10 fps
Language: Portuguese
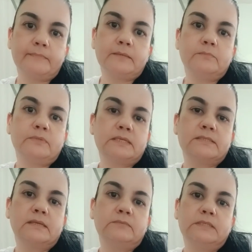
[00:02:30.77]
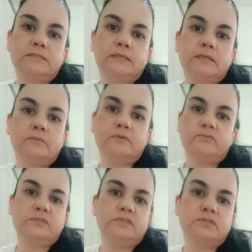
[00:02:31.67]
porque se não der certo eu
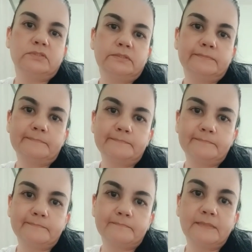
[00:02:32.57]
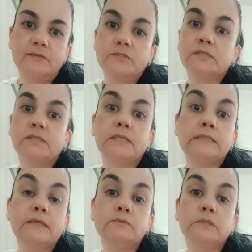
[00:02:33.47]
vou desistir. Eu já tinha
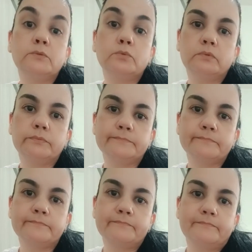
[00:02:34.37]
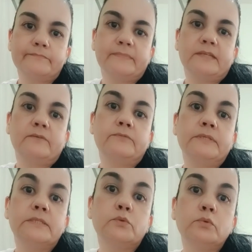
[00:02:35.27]
tentado de tudo.
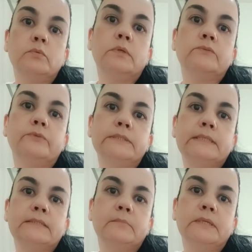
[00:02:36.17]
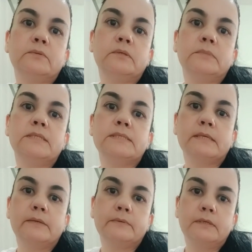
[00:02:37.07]
Fiz tudo quanto foi tratamento que me
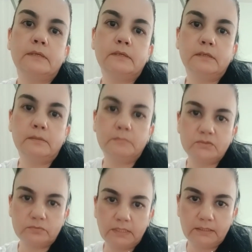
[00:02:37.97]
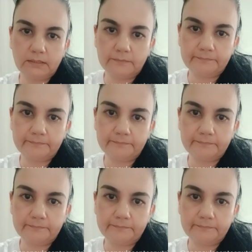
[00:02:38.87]
disseram que me ajudaria.